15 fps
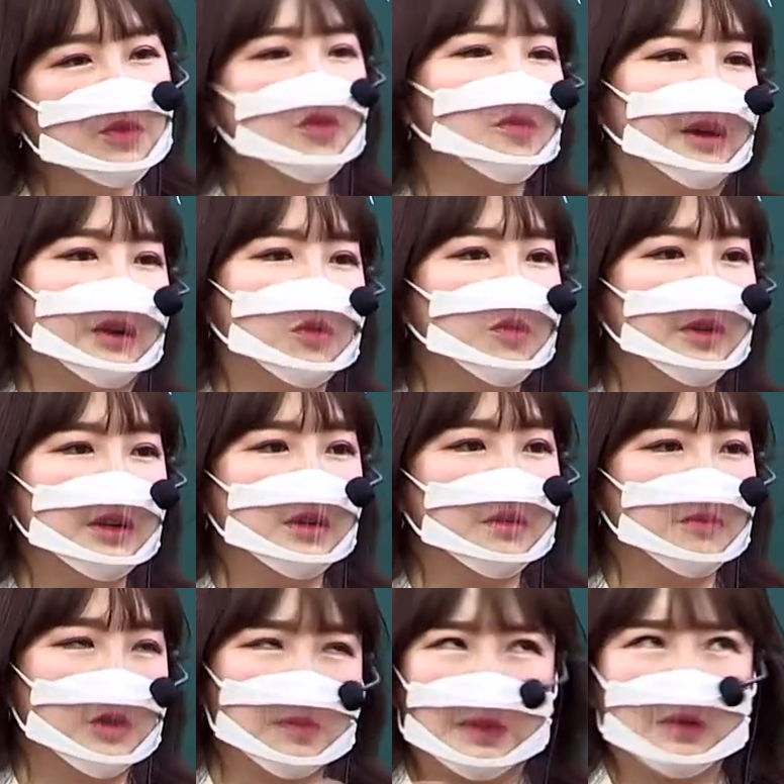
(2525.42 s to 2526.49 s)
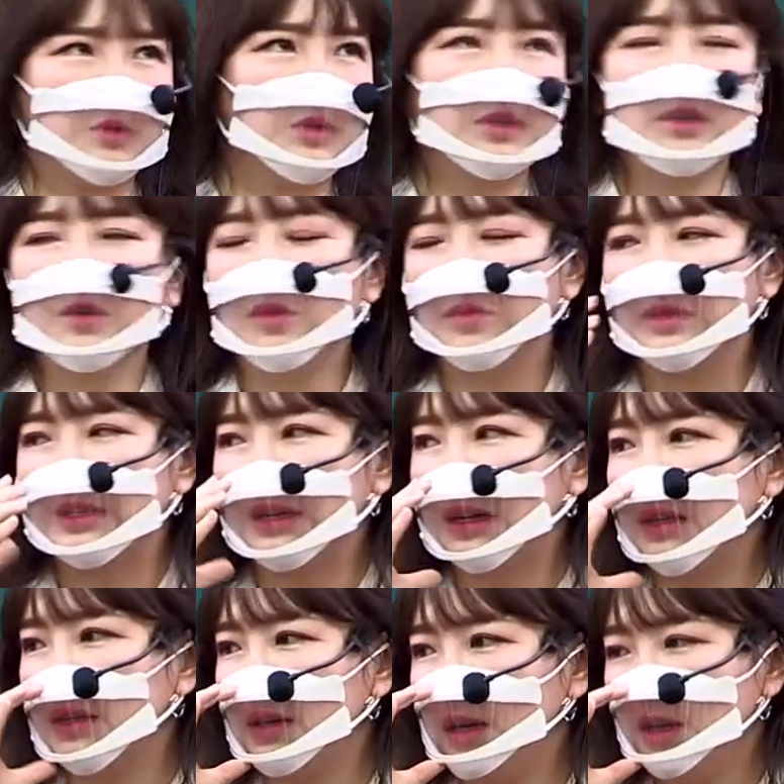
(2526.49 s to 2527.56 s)
풀고 맞고 말, 맞고 틀리고의 문제가
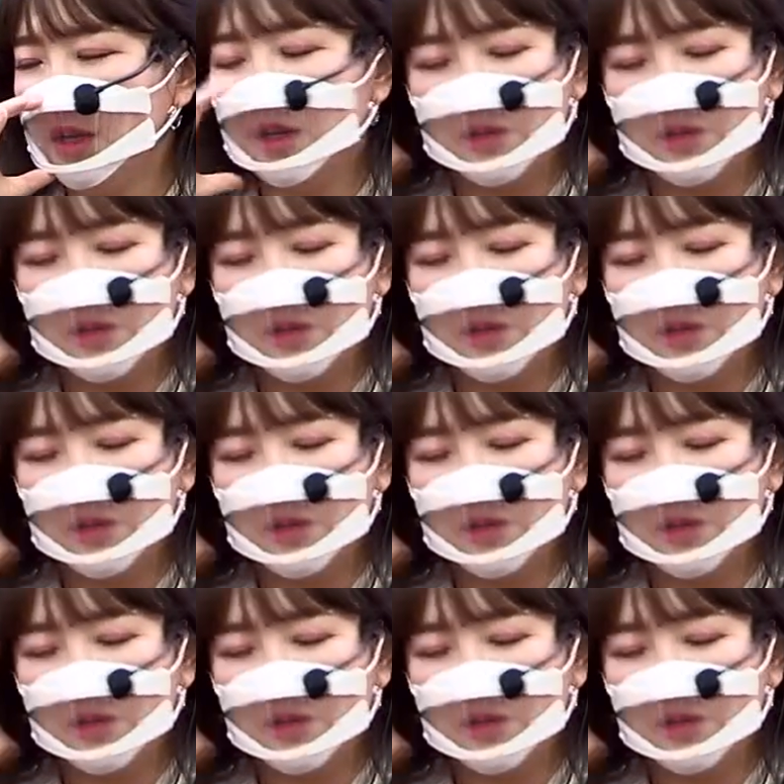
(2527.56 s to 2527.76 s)
아니라